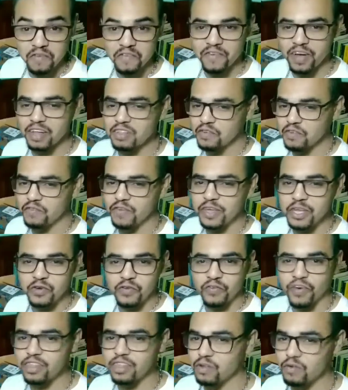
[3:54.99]
Você faz o
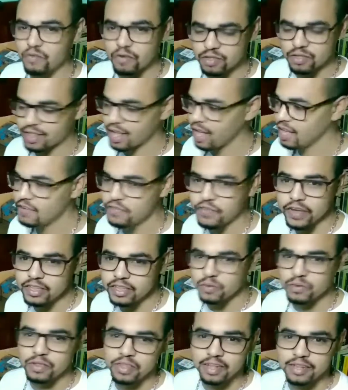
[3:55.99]
vídeo, faz com vontade,
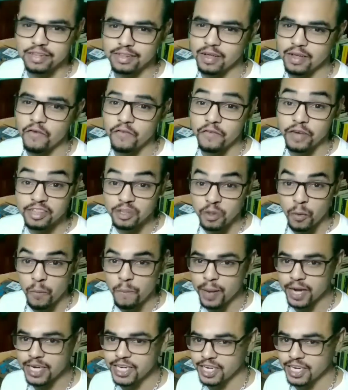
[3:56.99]
faz com tesão, faz
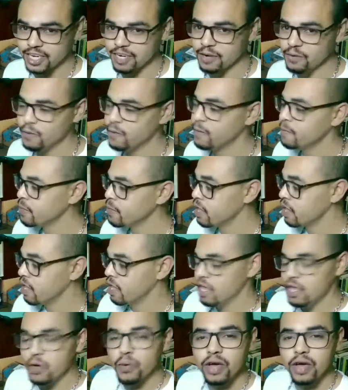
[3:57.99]
com paixão.
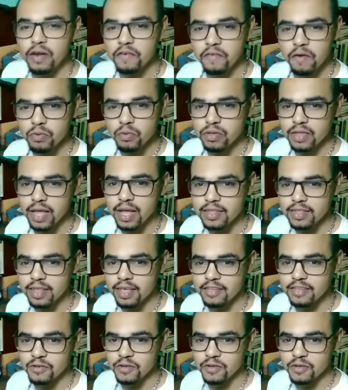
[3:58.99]
Eu quero voltar a ter